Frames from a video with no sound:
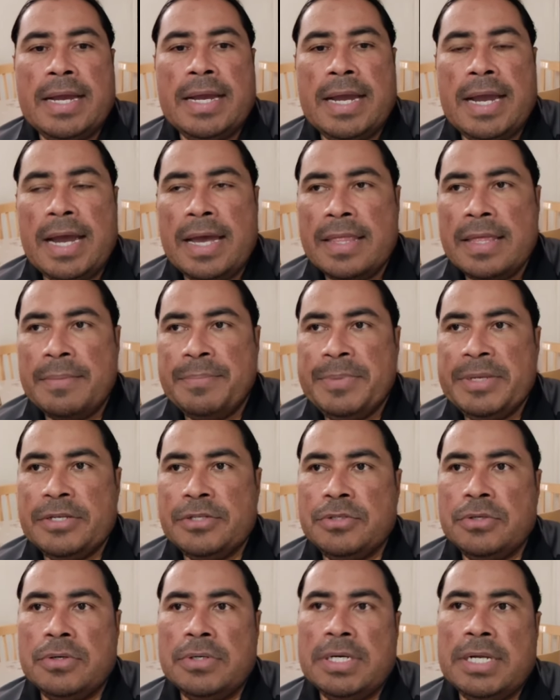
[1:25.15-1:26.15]
cada
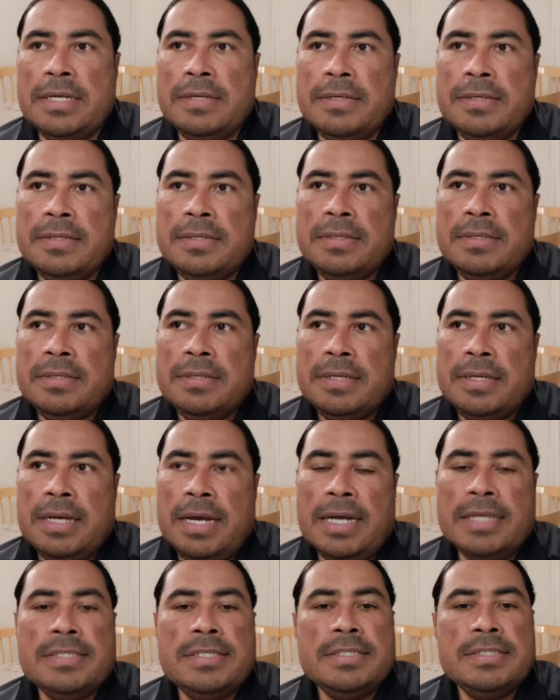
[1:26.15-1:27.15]
persona
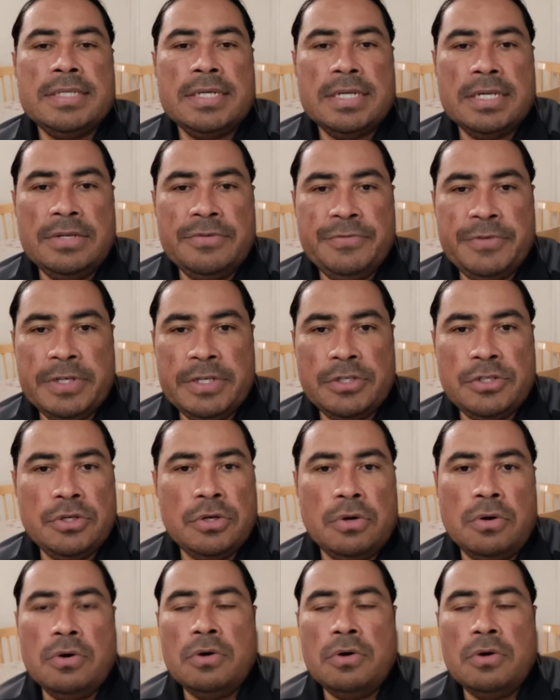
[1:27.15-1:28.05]
hace sacrificio,